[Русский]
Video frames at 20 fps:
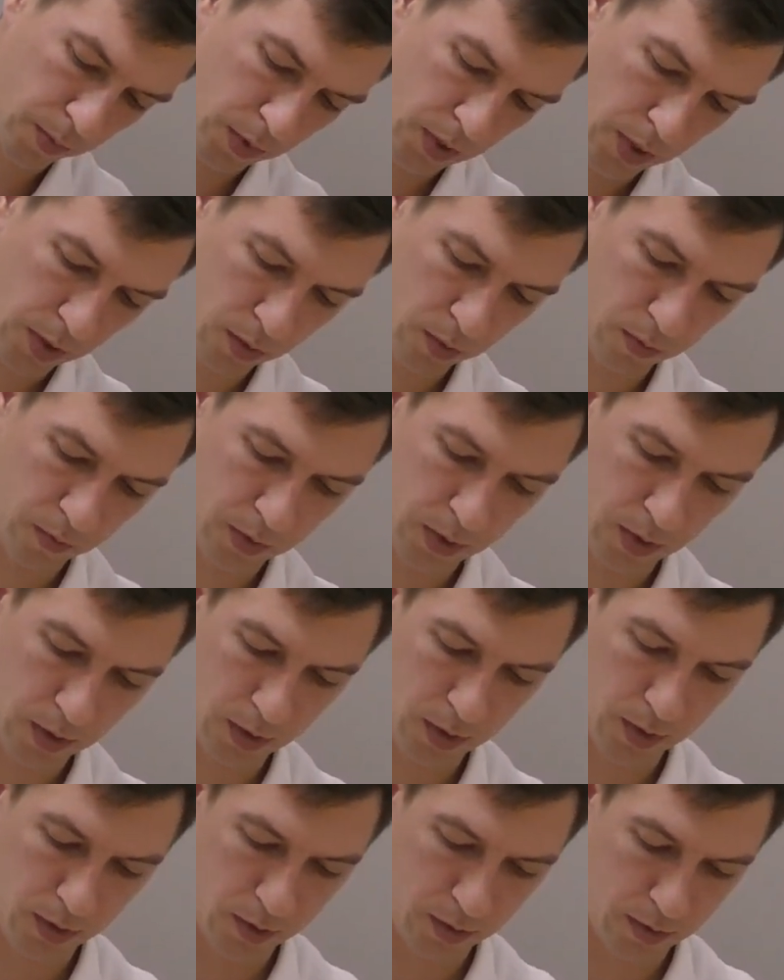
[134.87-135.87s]
вам, как он
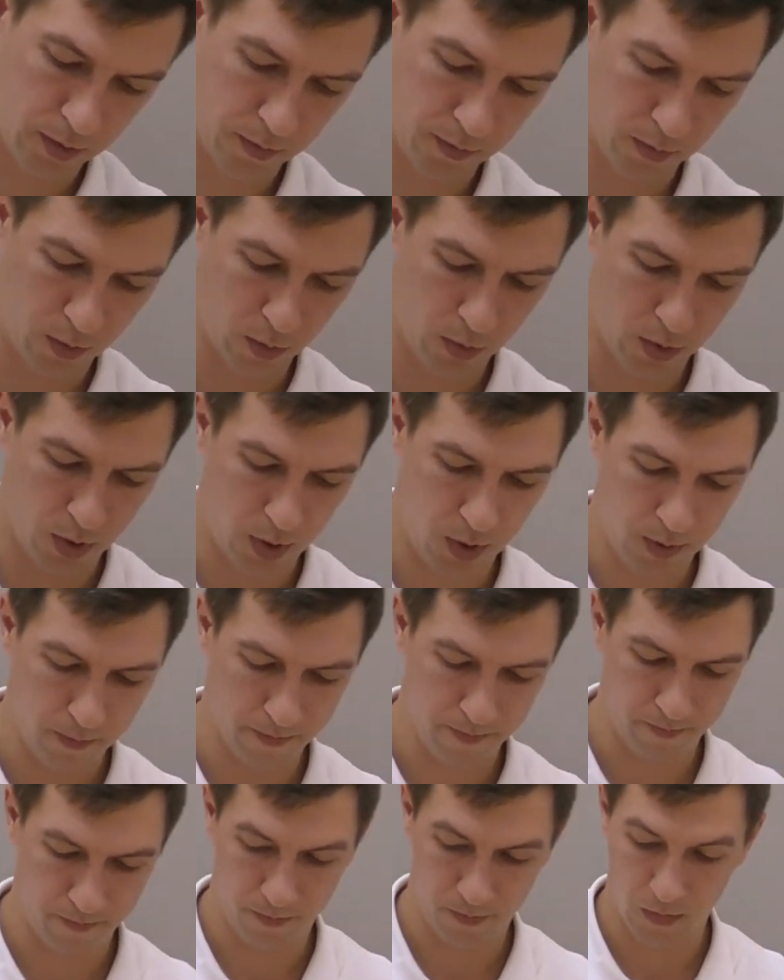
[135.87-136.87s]
выглядит внутри.
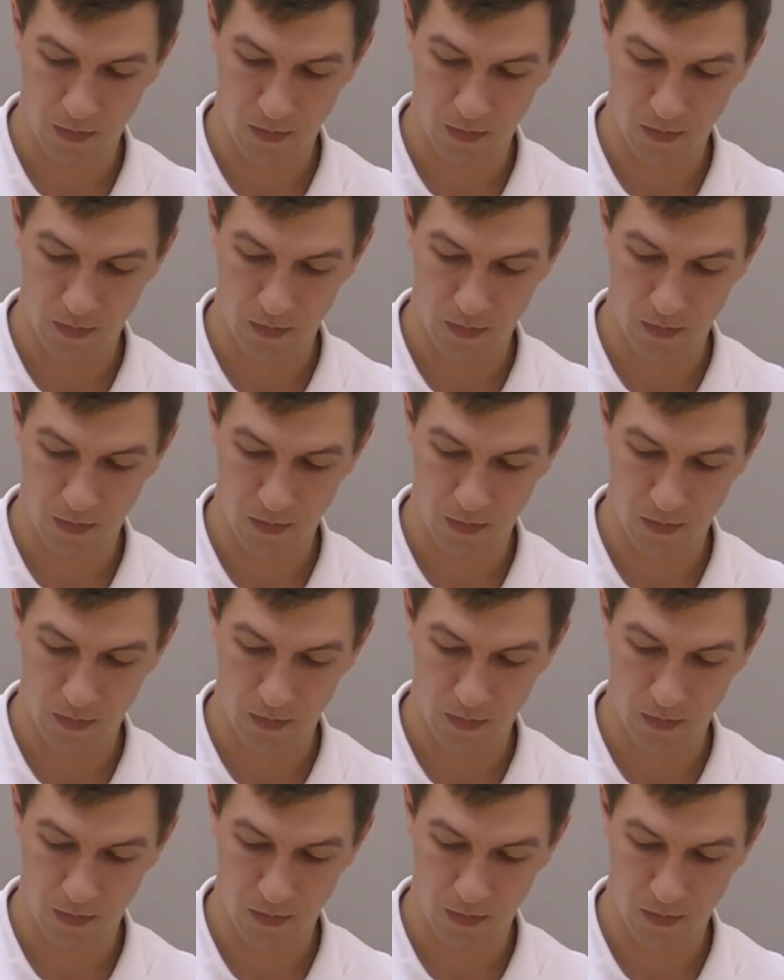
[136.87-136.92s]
